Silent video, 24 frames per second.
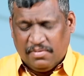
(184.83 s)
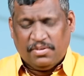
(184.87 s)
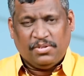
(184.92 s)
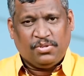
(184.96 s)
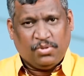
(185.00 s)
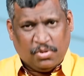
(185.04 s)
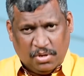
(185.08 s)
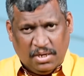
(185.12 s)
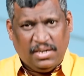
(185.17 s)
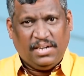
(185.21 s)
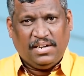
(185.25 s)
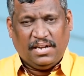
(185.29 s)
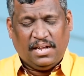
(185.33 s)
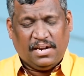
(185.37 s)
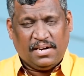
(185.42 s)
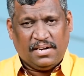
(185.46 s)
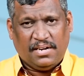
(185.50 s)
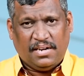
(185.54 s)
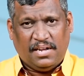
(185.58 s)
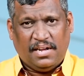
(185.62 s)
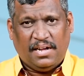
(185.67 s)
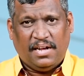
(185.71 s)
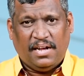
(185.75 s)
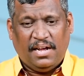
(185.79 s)
அவர்
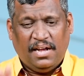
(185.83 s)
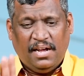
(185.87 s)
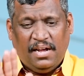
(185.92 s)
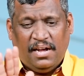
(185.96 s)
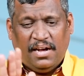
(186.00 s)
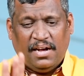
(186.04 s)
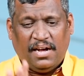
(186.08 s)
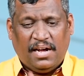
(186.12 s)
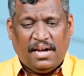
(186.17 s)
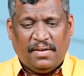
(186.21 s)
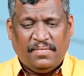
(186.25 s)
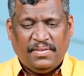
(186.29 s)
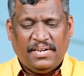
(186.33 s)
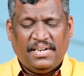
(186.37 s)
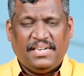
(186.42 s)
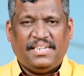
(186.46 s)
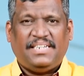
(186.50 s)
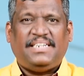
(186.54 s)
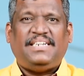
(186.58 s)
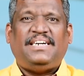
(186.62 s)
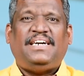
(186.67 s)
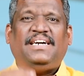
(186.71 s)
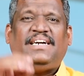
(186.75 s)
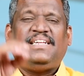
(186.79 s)
சொல்லிட்டார்னா
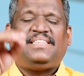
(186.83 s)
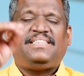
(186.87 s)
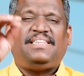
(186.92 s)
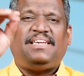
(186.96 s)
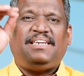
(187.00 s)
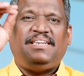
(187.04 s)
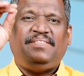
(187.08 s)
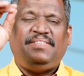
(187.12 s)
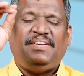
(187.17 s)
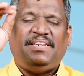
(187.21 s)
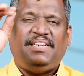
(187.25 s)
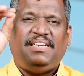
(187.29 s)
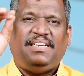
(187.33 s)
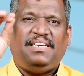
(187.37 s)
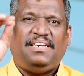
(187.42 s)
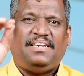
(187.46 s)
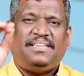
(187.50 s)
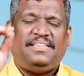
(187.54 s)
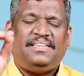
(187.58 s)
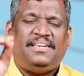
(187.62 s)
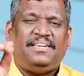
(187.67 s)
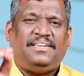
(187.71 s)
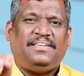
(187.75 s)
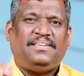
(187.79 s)
அவருக்கு எழுத்தறிவு
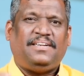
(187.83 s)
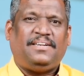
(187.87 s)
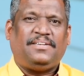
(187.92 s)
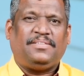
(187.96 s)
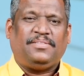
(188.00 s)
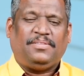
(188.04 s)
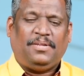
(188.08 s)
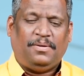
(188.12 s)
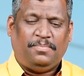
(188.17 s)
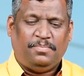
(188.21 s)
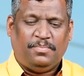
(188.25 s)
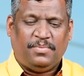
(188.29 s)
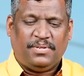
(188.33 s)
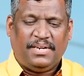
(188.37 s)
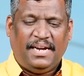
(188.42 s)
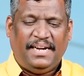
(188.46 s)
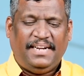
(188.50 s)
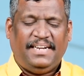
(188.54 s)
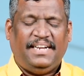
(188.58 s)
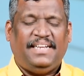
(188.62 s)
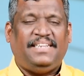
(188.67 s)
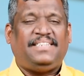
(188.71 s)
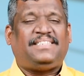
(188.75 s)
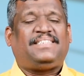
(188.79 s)
இருக்கிறது என்ற அர்த்தம்
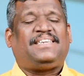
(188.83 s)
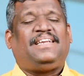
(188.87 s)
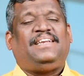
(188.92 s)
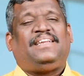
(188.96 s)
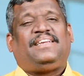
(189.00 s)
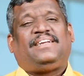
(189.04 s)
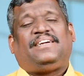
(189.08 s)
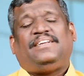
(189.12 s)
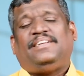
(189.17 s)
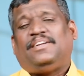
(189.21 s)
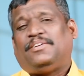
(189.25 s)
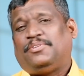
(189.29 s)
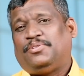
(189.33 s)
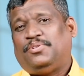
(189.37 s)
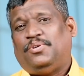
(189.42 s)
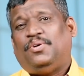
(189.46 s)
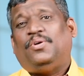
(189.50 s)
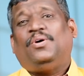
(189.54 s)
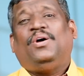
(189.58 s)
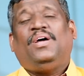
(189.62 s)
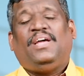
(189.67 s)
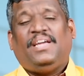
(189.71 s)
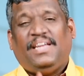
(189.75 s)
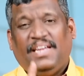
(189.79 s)
ரைட்டிங் ஸ்கில் இருக்குன்னு
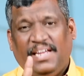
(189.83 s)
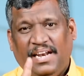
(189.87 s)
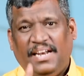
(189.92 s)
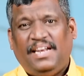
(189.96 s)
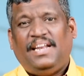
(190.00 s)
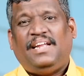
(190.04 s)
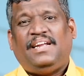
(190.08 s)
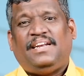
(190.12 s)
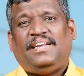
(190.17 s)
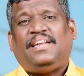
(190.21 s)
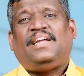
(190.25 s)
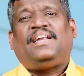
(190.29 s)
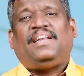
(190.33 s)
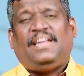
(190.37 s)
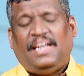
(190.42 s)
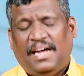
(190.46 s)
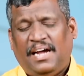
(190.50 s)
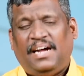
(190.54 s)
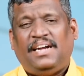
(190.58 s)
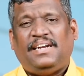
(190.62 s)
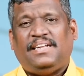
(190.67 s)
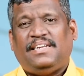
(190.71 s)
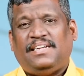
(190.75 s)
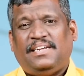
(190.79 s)
அர்த்தம் இல்லைன்னா
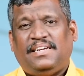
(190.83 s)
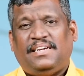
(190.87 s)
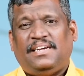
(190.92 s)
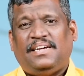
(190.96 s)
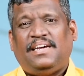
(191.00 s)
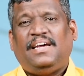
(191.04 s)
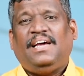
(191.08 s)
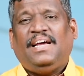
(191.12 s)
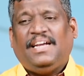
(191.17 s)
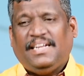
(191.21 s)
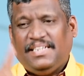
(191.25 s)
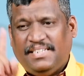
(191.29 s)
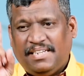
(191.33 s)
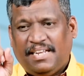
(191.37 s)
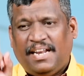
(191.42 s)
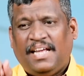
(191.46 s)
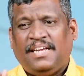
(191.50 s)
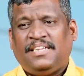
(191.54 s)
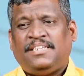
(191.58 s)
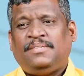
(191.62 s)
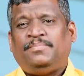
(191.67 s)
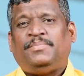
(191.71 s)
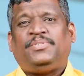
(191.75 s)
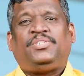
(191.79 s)
நான்
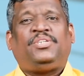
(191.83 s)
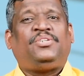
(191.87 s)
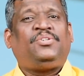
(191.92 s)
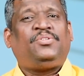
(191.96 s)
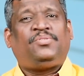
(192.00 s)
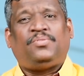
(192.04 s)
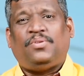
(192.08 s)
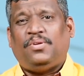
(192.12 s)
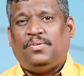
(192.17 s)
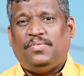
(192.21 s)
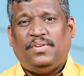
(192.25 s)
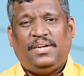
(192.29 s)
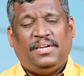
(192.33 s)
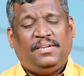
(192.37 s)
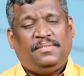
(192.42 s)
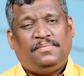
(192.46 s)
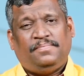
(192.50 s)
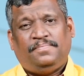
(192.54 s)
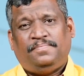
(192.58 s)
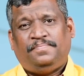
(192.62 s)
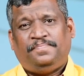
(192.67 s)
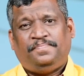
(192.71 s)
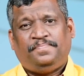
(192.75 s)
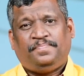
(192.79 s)
ஜெராக்ஸ் மிஷின்னு சொல்லுவேன்
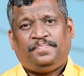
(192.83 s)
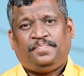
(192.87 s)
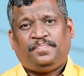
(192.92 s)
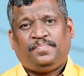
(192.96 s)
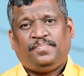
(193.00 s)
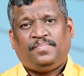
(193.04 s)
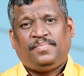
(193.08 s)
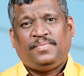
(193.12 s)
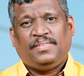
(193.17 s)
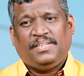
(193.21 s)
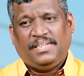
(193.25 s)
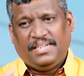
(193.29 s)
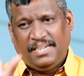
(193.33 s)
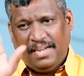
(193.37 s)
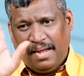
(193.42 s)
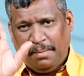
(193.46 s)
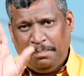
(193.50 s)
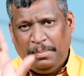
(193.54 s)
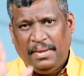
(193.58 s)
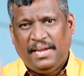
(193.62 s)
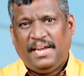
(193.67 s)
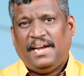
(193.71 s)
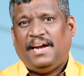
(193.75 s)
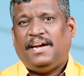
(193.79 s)

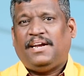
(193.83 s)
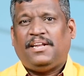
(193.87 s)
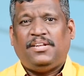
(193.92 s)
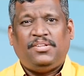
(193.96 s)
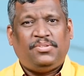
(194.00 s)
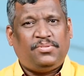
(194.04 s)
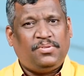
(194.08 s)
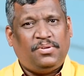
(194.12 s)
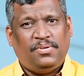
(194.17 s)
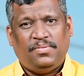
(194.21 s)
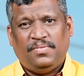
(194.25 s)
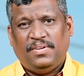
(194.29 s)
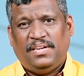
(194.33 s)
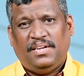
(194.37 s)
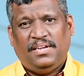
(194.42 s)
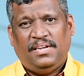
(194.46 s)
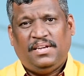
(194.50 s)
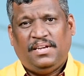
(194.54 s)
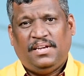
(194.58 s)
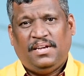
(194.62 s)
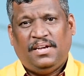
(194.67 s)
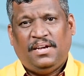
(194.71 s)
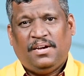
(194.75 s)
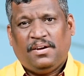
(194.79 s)
காப்பி கேட்டுன்னு சொல்லுவேன்
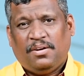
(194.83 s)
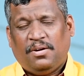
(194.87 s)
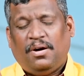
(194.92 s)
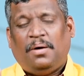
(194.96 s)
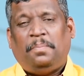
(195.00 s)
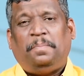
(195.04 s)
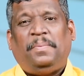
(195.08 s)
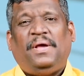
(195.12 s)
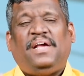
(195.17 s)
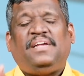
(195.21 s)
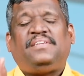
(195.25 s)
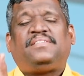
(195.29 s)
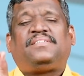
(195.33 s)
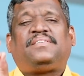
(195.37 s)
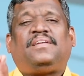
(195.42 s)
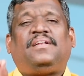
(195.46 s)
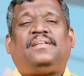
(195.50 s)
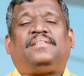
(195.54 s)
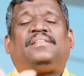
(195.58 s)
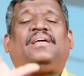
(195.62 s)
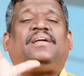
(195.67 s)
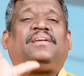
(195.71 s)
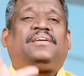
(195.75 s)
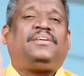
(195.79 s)
காப்பிங்
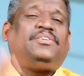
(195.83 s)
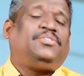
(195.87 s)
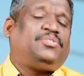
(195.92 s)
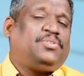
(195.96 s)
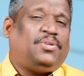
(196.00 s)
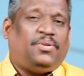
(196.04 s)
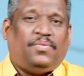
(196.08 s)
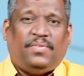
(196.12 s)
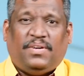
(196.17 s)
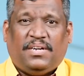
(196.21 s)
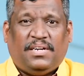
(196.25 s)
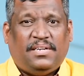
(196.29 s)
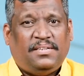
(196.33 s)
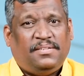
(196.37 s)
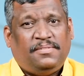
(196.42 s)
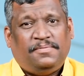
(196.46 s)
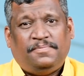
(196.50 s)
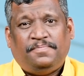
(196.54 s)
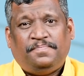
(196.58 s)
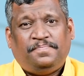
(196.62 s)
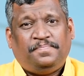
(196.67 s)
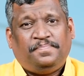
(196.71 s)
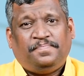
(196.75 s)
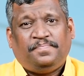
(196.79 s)
ஸ்கில் தான் இருக்குதுன்னு சொல்லுவாங்க
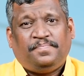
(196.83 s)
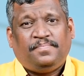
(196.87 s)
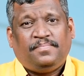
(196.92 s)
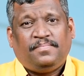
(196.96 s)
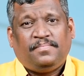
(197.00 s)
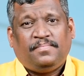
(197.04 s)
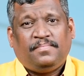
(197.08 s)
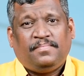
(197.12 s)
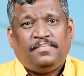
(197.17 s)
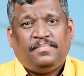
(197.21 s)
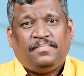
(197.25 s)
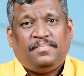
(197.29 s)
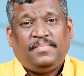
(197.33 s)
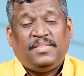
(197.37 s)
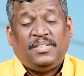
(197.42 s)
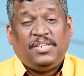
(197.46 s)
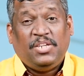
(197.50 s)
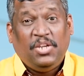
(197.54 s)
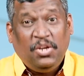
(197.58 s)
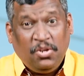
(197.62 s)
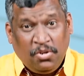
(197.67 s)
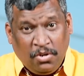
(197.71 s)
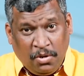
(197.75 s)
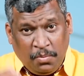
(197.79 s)

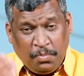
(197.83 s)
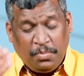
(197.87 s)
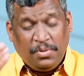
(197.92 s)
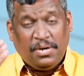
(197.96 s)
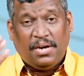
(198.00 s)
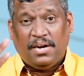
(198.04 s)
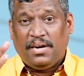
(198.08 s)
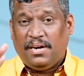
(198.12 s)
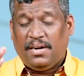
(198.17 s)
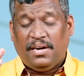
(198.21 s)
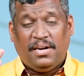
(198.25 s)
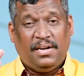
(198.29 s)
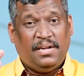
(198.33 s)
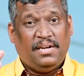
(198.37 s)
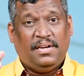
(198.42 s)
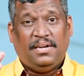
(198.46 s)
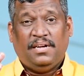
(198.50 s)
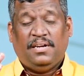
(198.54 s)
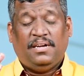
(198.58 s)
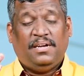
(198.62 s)
யூரோப் நாட்டில்